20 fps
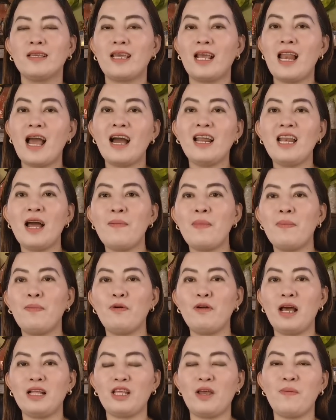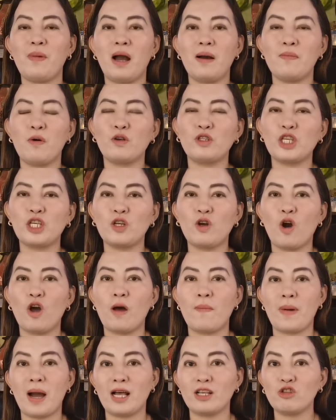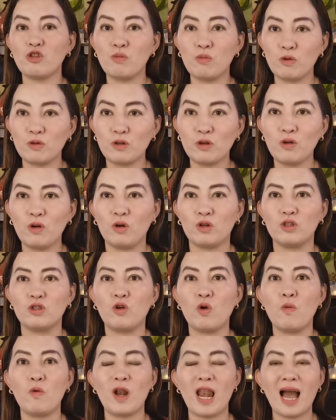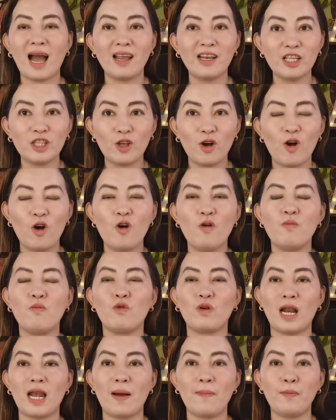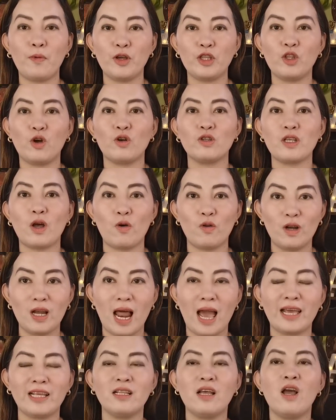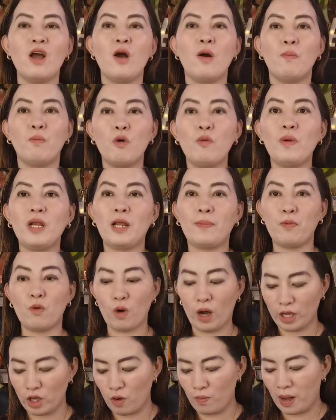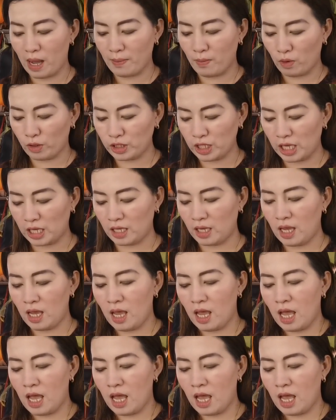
Kailangan lamang po natin mga bossing ko ang mga sumusunod. Kung wala ka nito, mura lang po ito sa online. Bumili po kayo mga bossing.